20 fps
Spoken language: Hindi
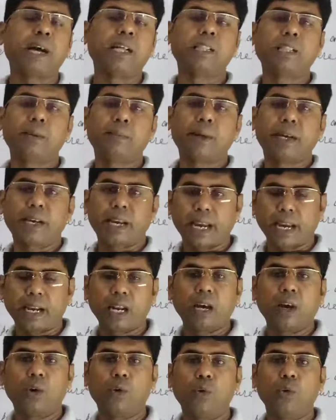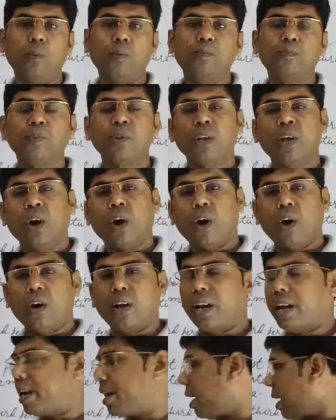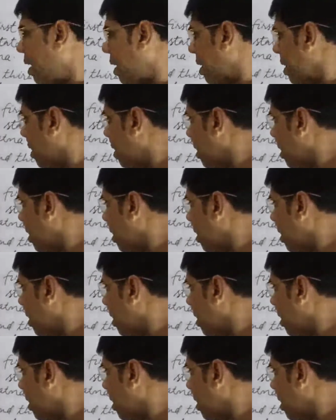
बात हमें कहना हो और अगर